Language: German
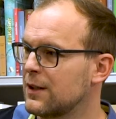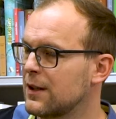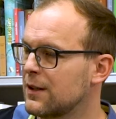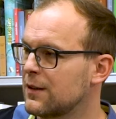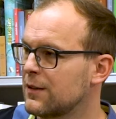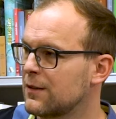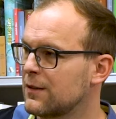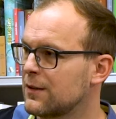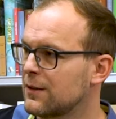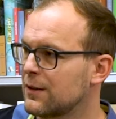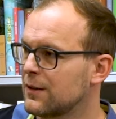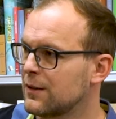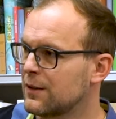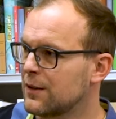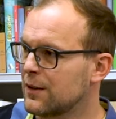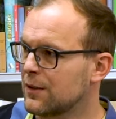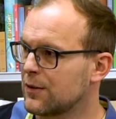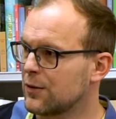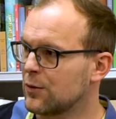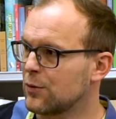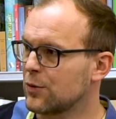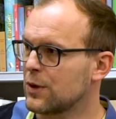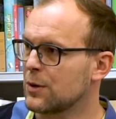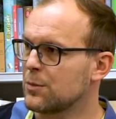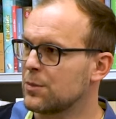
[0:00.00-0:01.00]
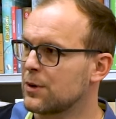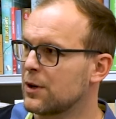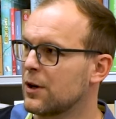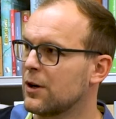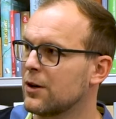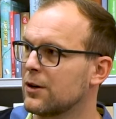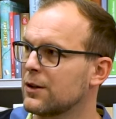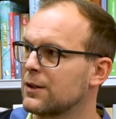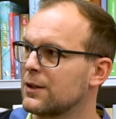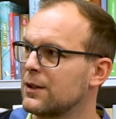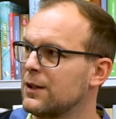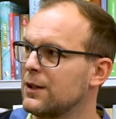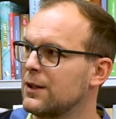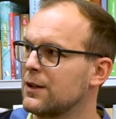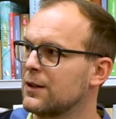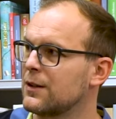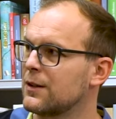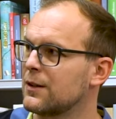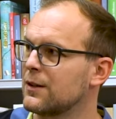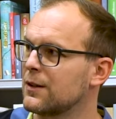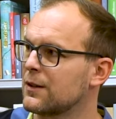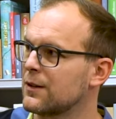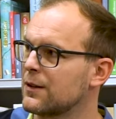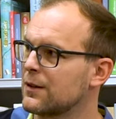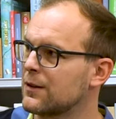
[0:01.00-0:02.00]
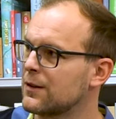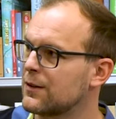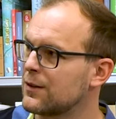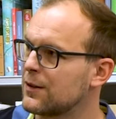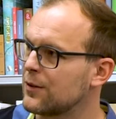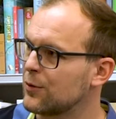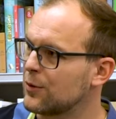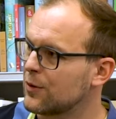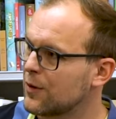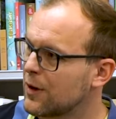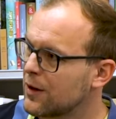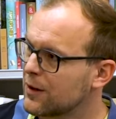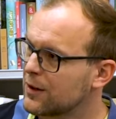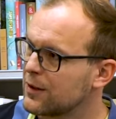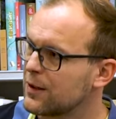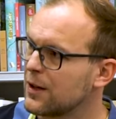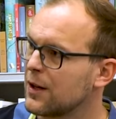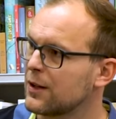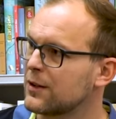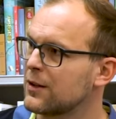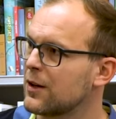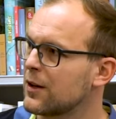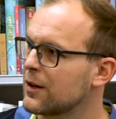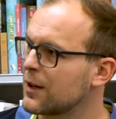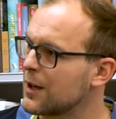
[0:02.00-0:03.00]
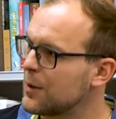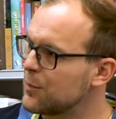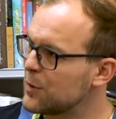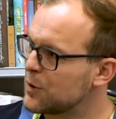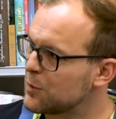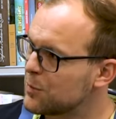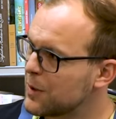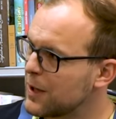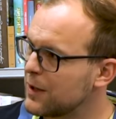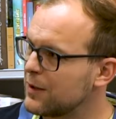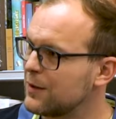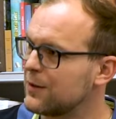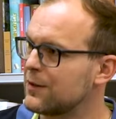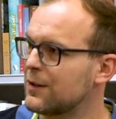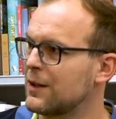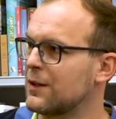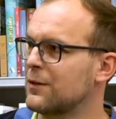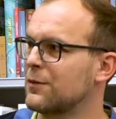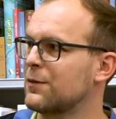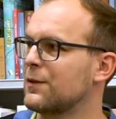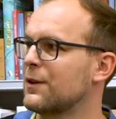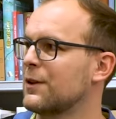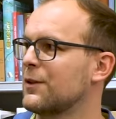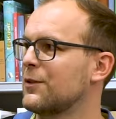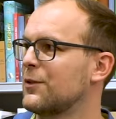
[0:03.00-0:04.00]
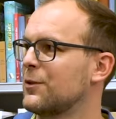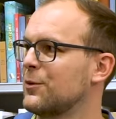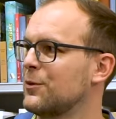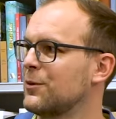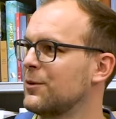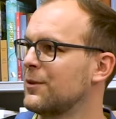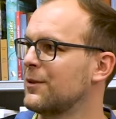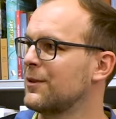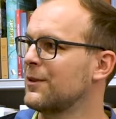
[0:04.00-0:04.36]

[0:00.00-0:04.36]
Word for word: jetzt dazu gebracht, hier zu sagen, ja, da gebe ich meinen Senf dazu?